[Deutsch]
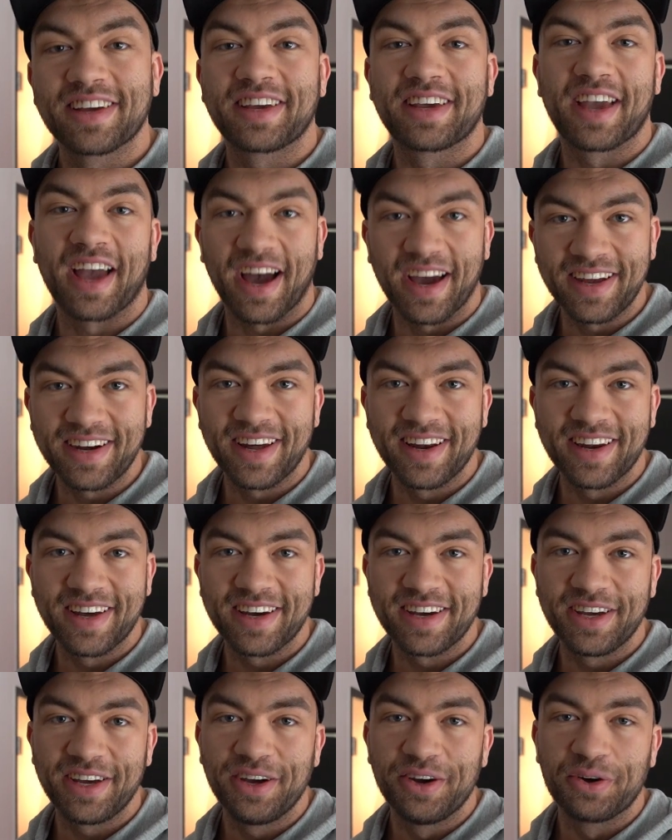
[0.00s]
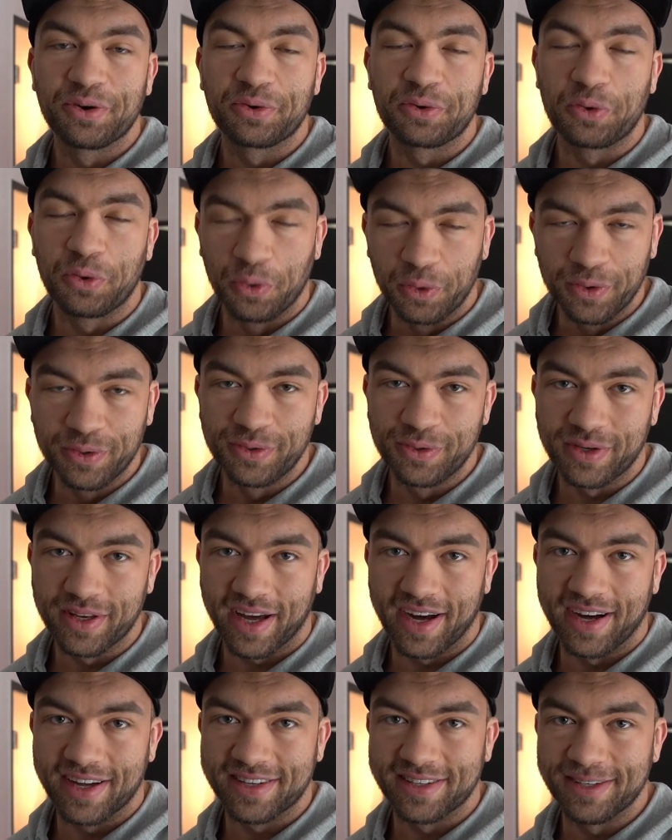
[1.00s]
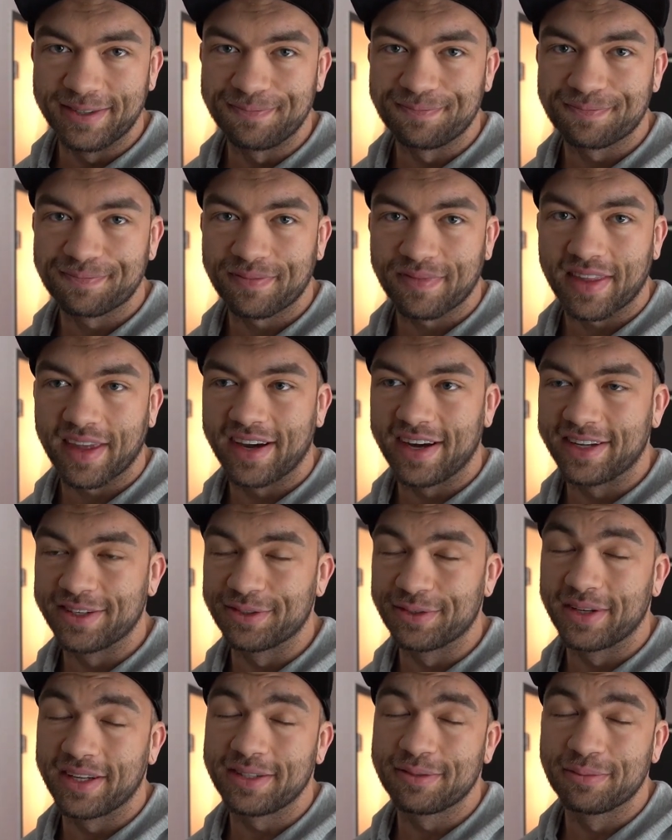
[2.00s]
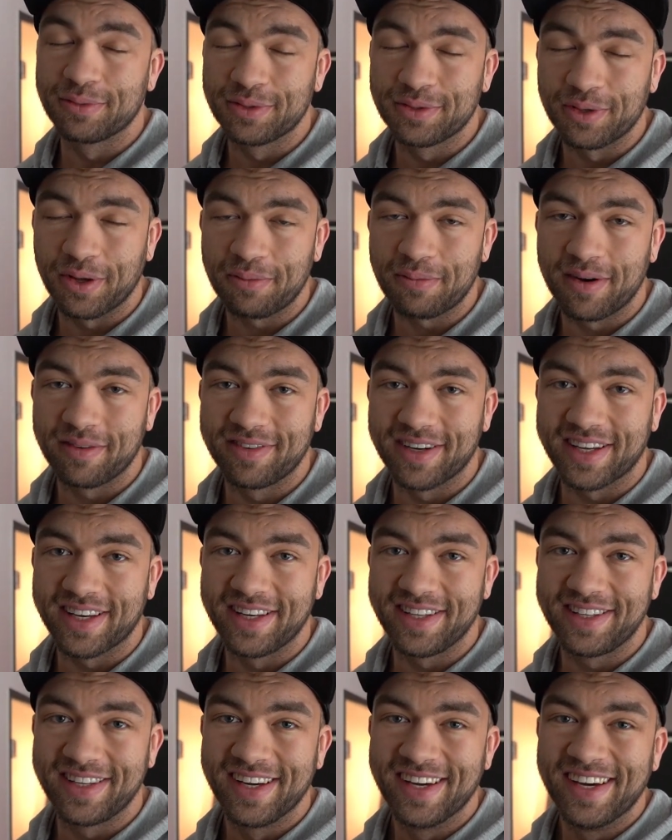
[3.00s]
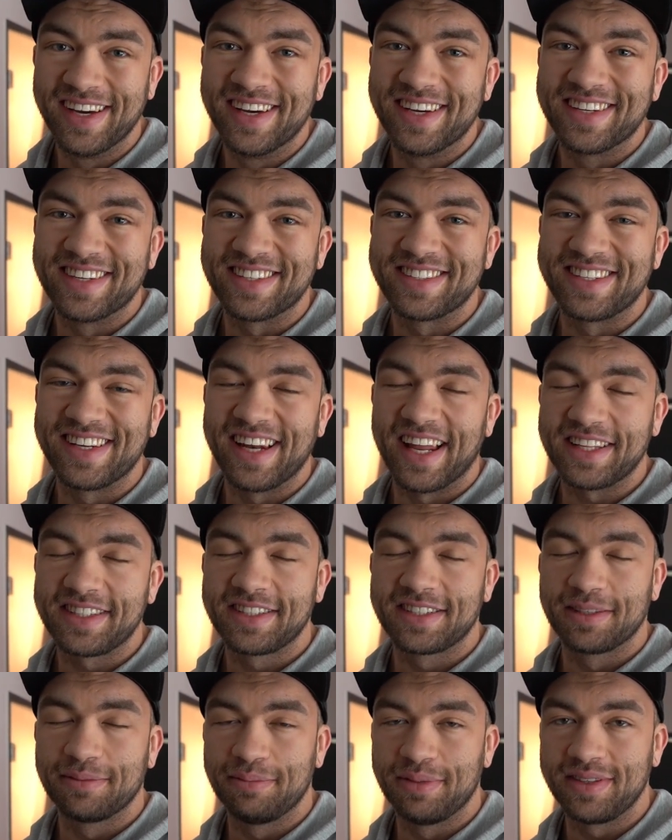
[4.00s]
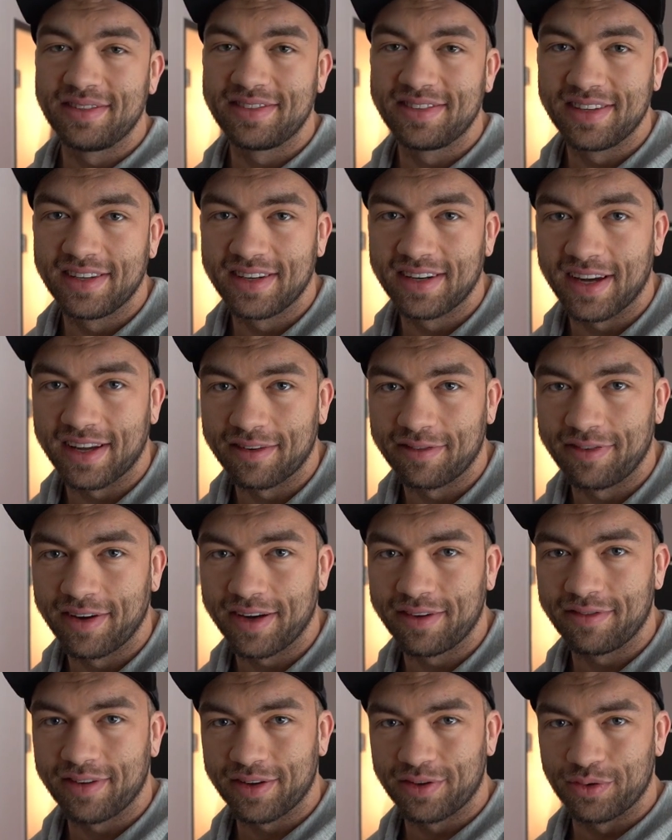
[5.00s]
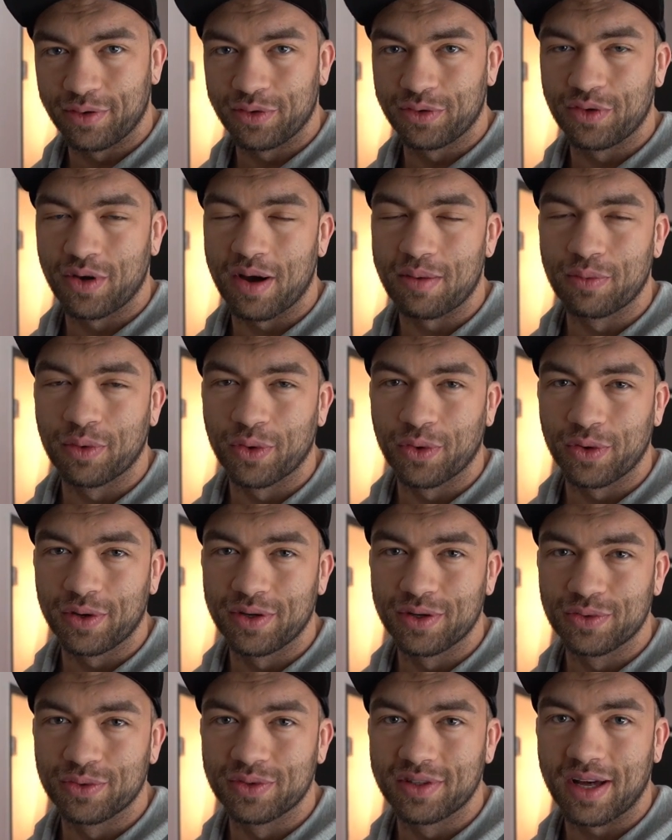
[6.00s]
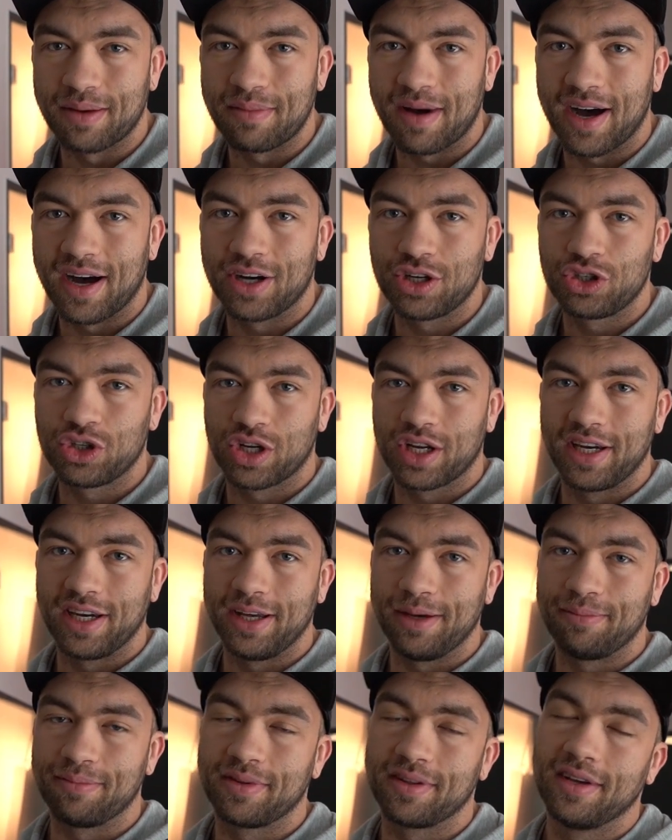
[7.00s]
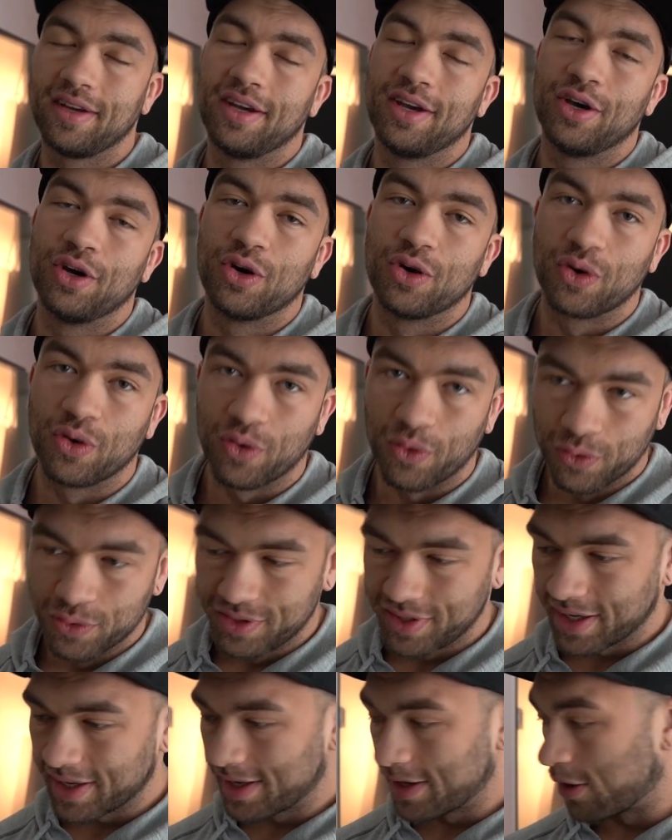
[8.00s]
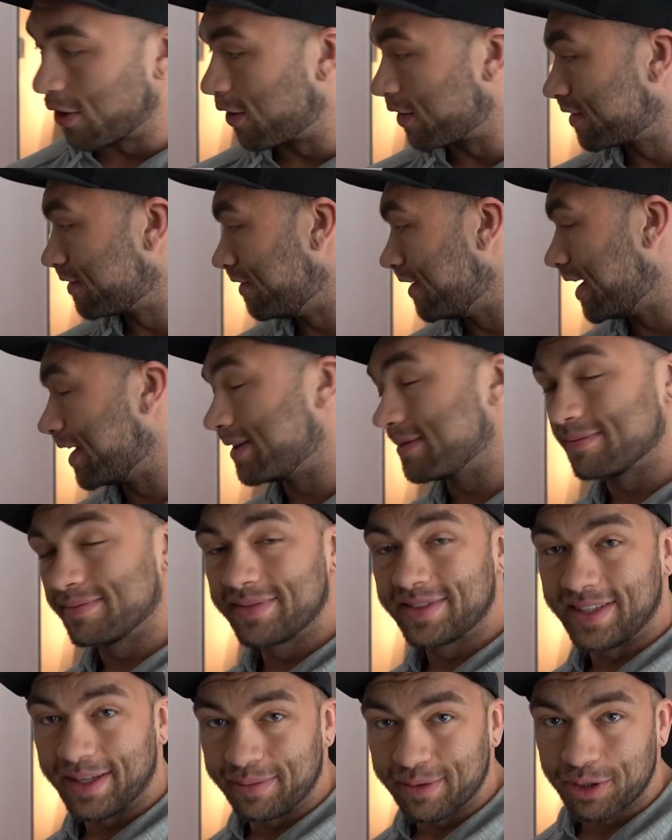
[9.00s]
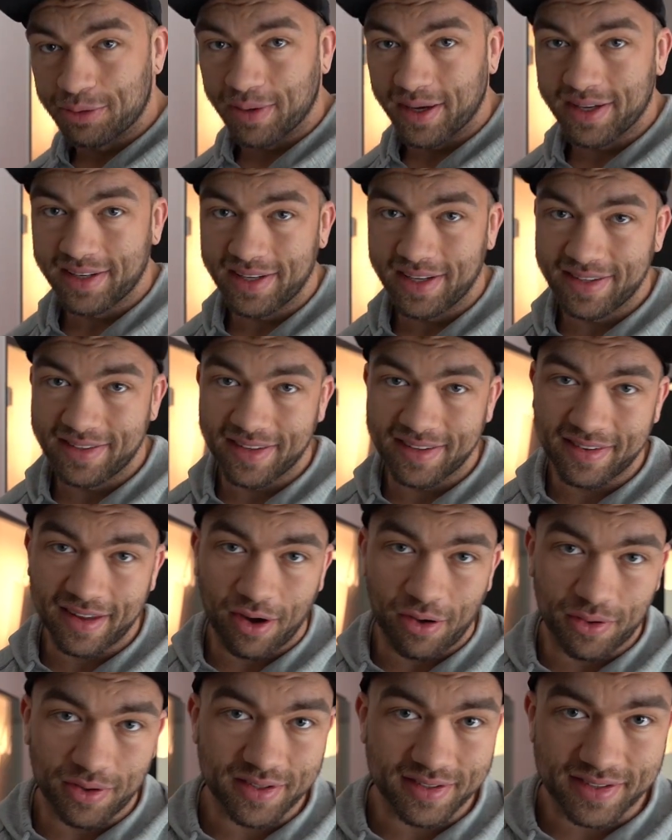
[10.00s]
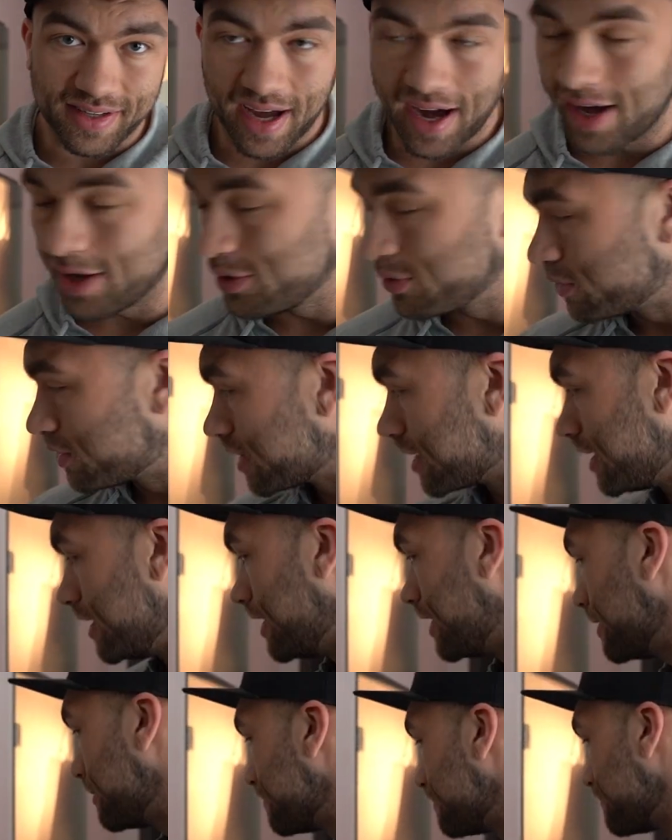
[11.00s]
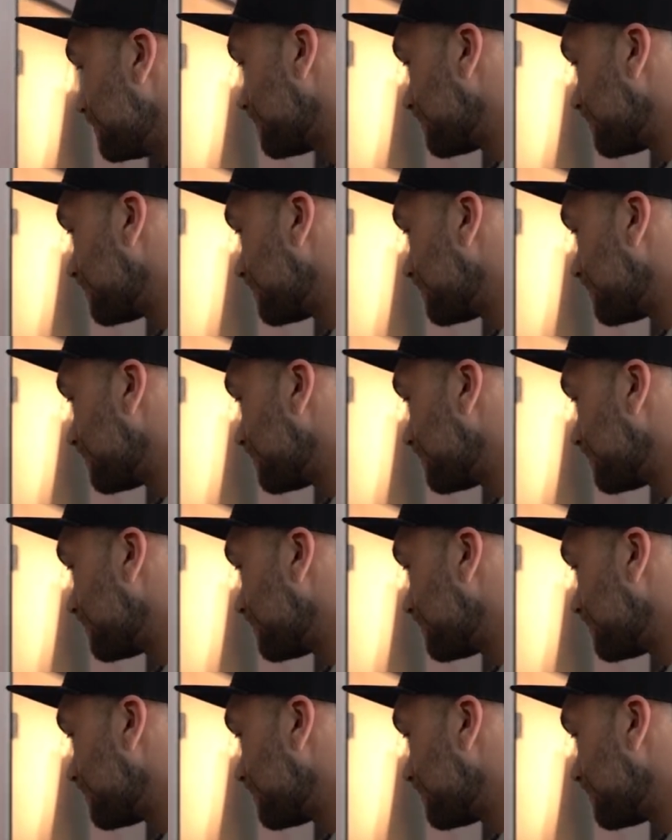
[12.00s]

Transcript: keinerlei Kohlenhydrate. Also jetzt muss nochmal wirklich das letzte bisschen an Fett, was noch so am Rücken und am Arsch klebt, runtergerockt werden. Dementsprechend geht es jetzt auch ins Cardio-Training.